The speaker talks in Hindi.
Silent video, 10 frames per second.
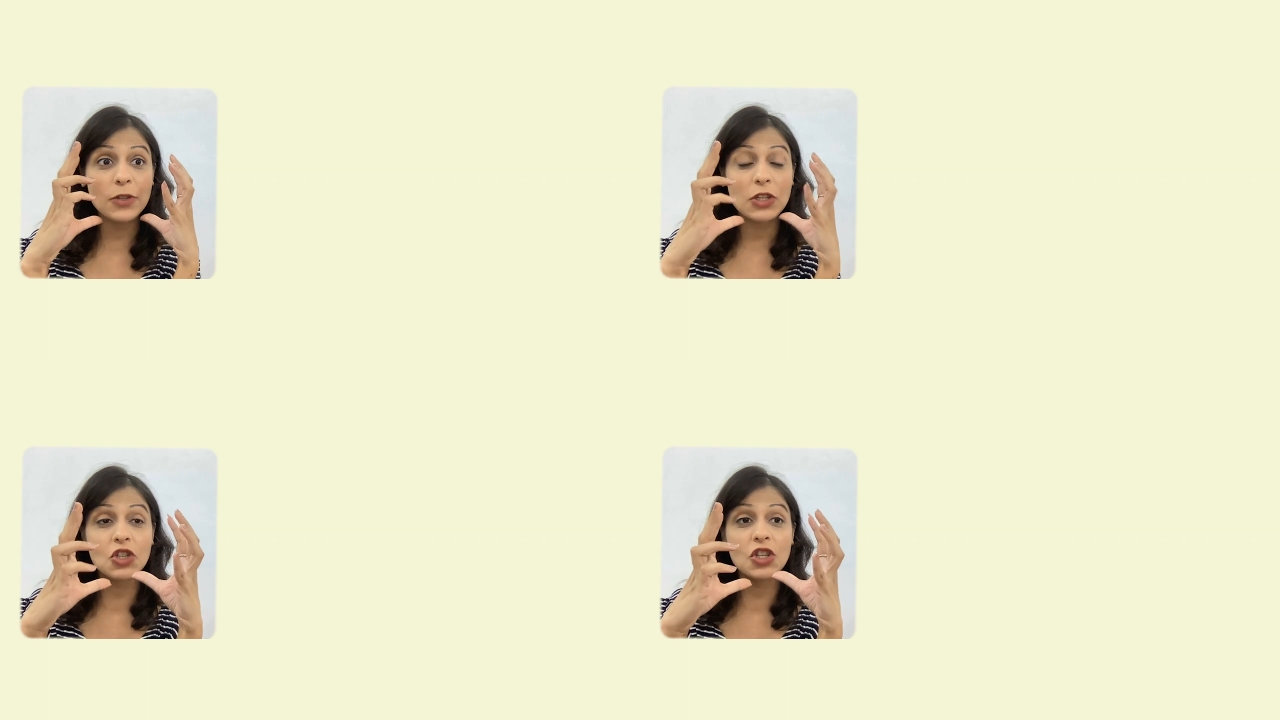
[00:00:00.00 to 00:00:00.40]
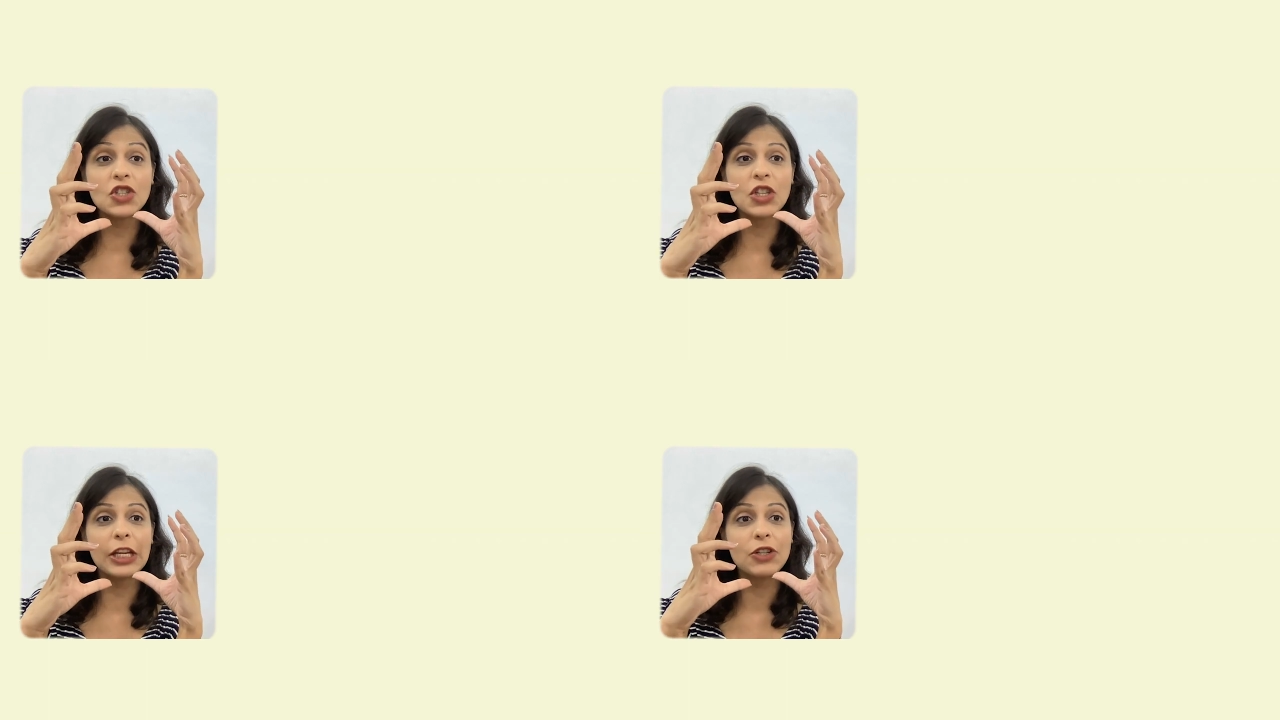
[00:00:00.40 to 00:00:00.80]

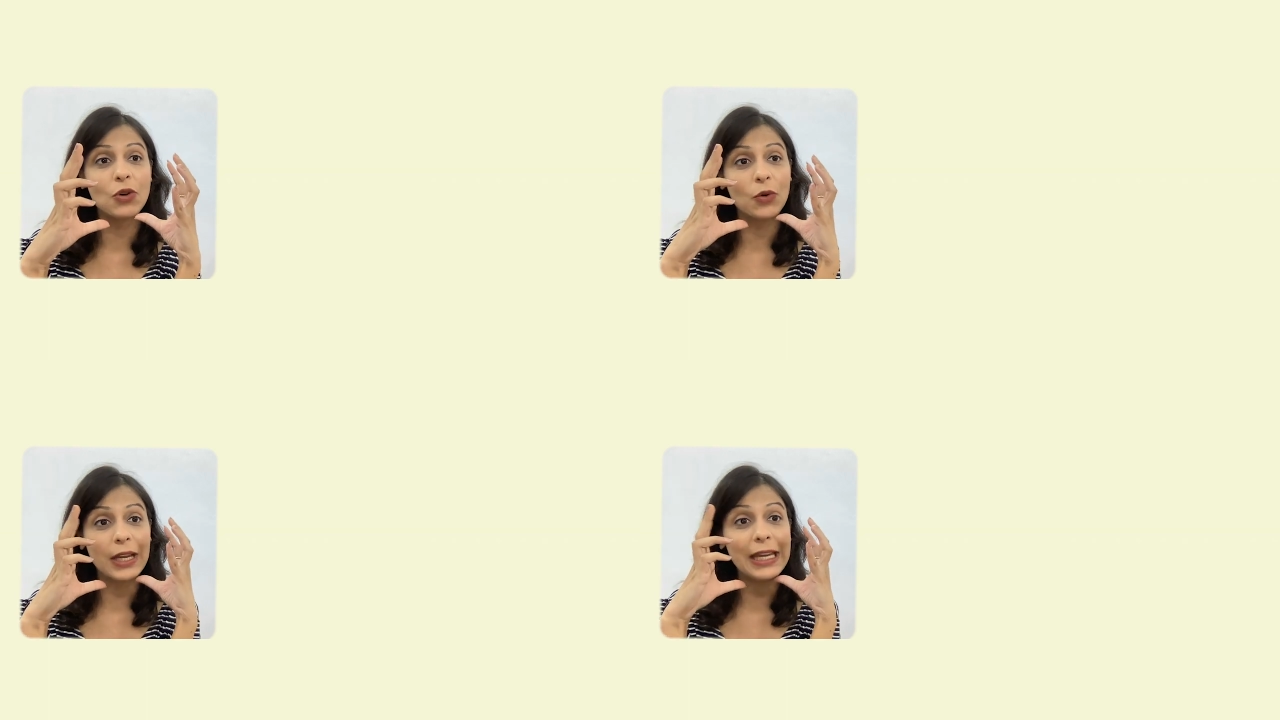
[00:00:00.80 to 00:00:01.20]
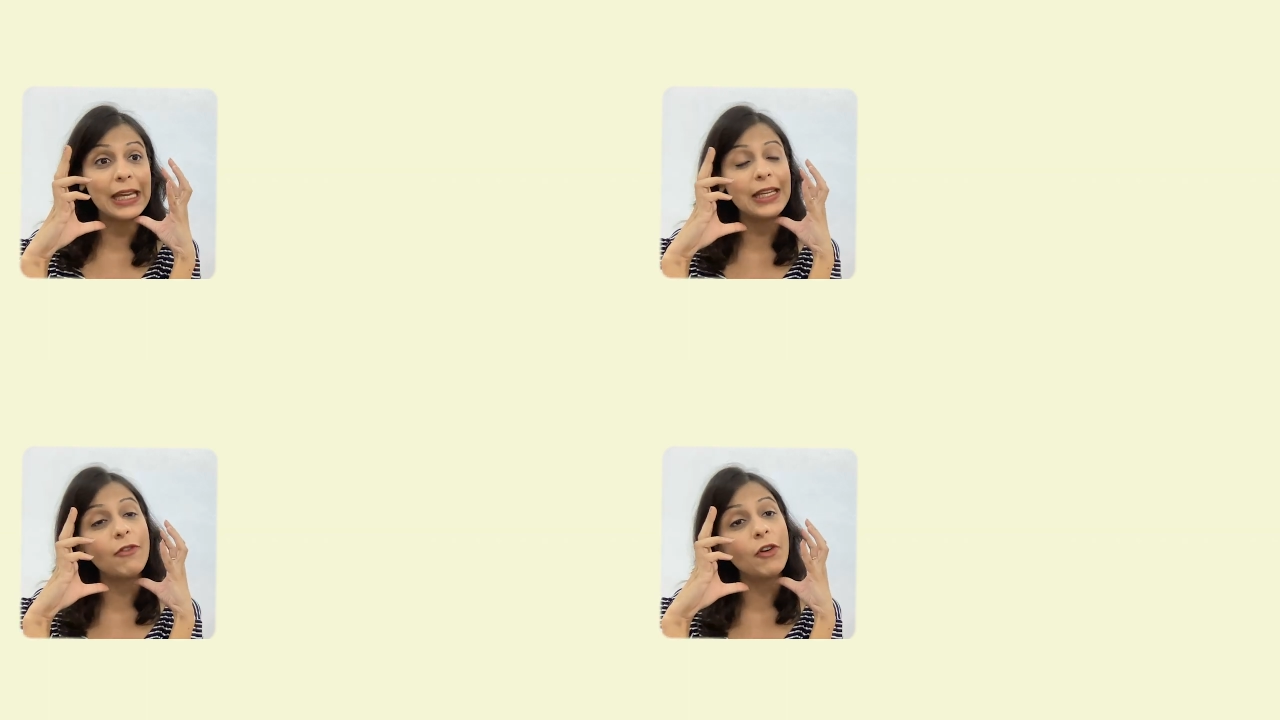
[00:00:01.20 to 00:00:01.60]
पोजीशन चेंज हो रही
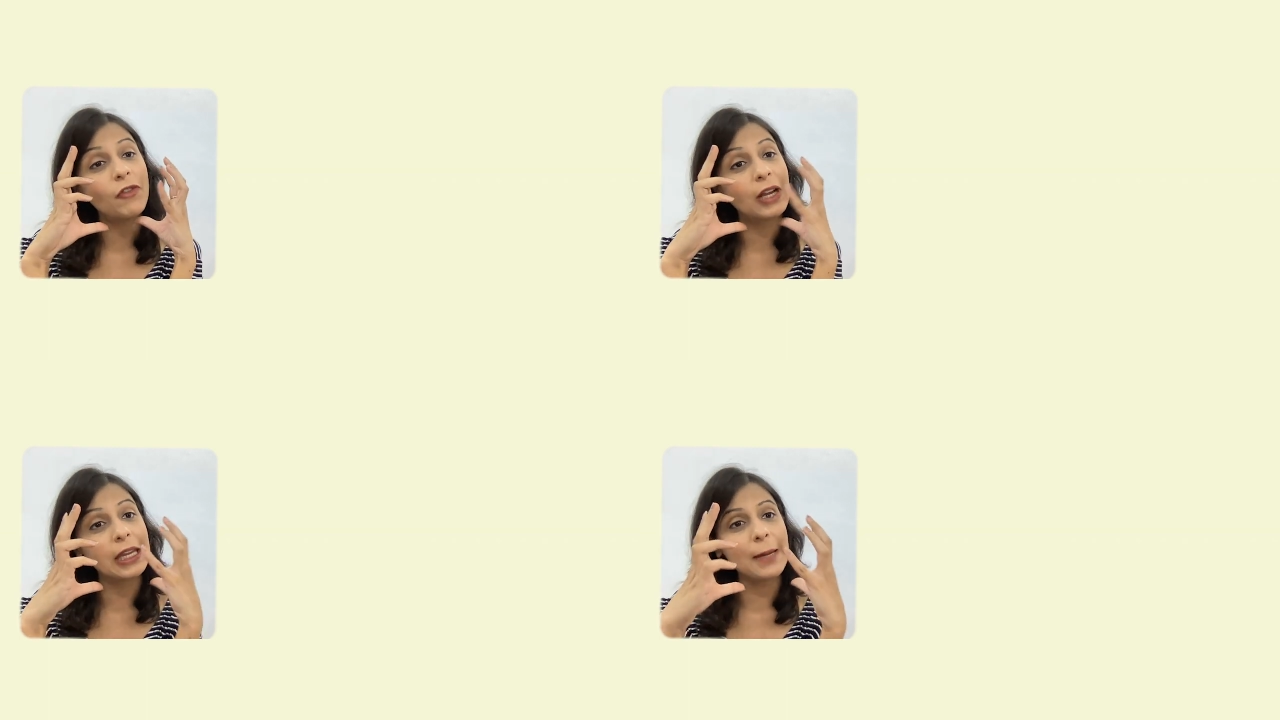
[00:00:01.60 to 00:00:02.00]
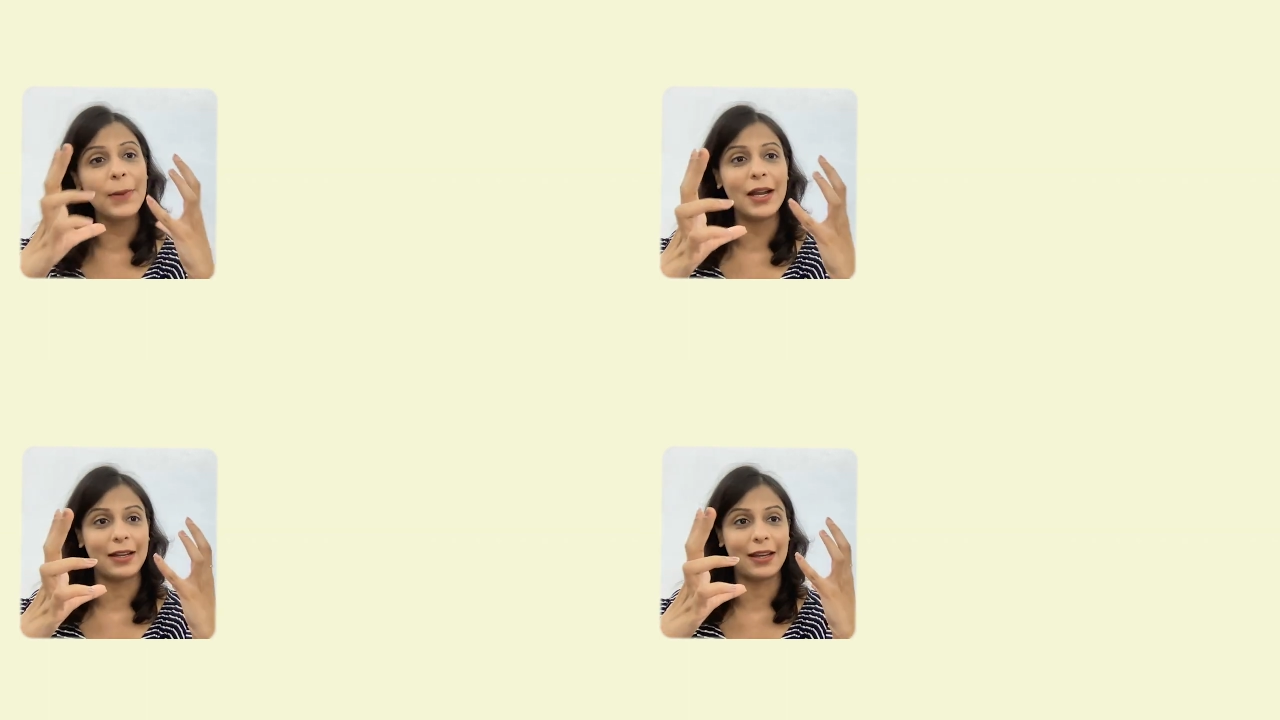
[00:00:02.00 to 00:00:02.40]
है या वो वहीं
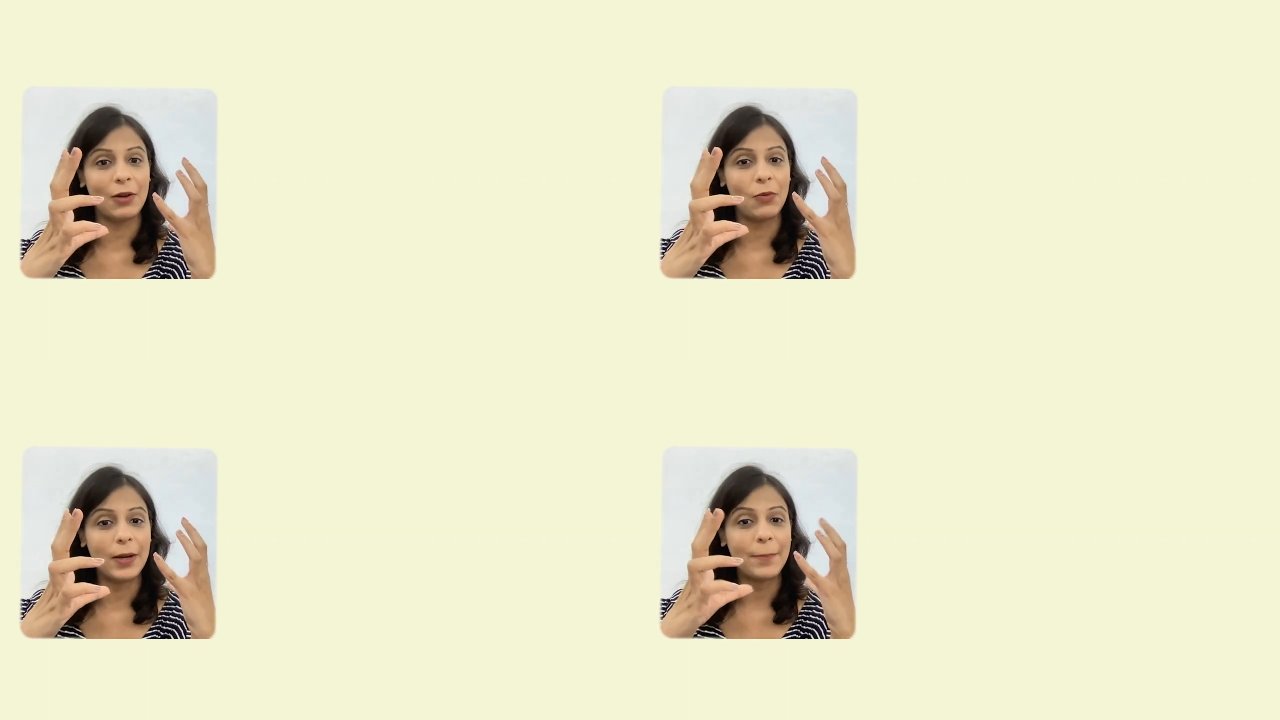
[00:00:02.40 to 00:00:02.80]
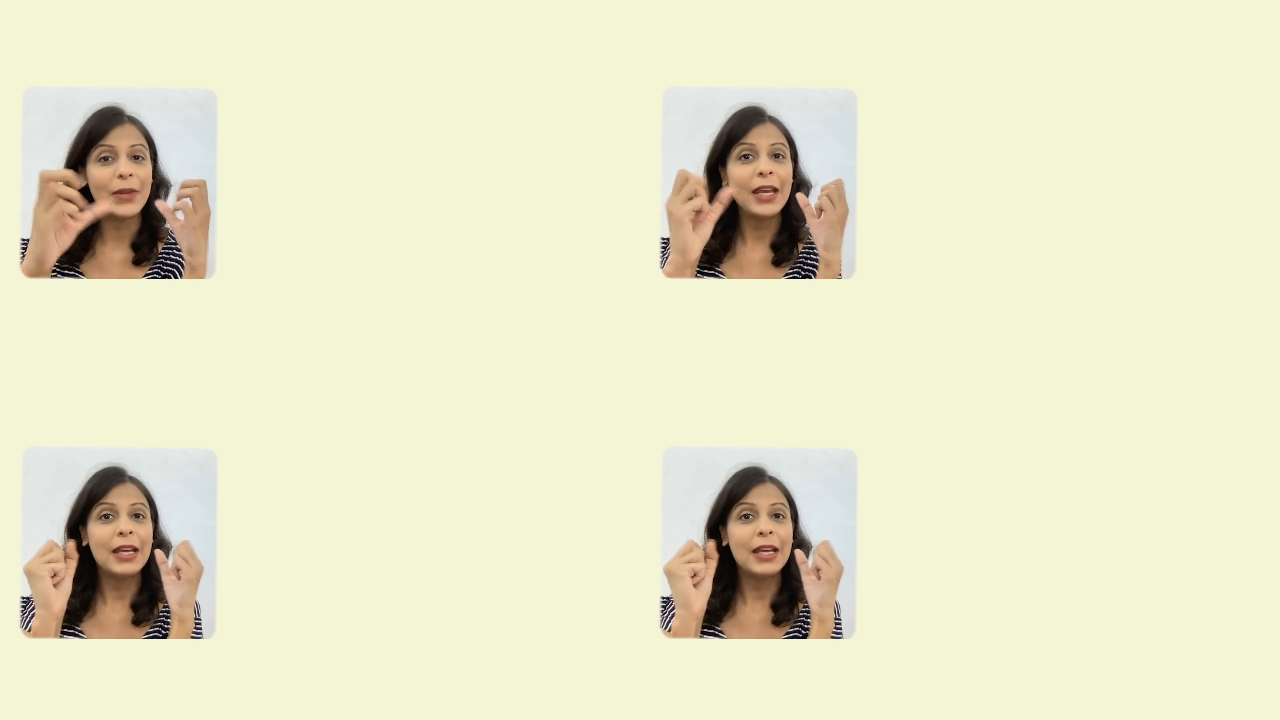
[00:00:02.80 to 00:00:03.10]
पे अटके हुए हैं